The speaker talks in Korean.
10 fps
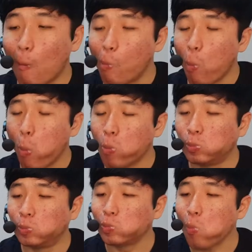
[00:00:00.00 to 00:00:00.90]
제가
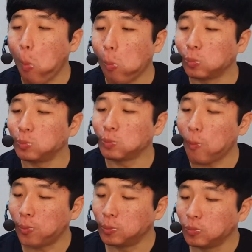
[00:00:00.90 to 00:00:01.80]
지금까지 먹어본
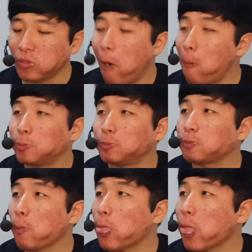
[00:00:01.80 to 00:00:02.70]
플레인은요,
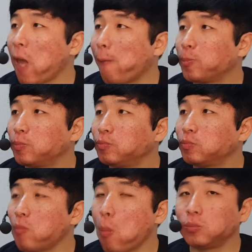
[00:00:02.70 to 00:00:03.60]
전부 다 그냥
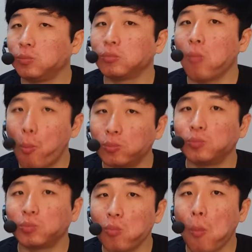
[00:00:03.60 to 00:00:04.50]
밋밋했어요.
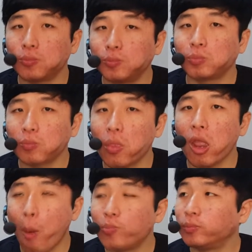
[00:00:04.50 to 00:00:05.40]
그래서 플레인 뜻은
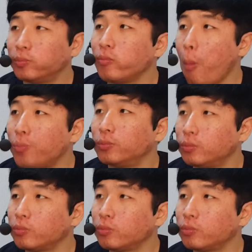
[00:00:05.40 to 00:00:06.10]
밋밋함이란 것 같아요.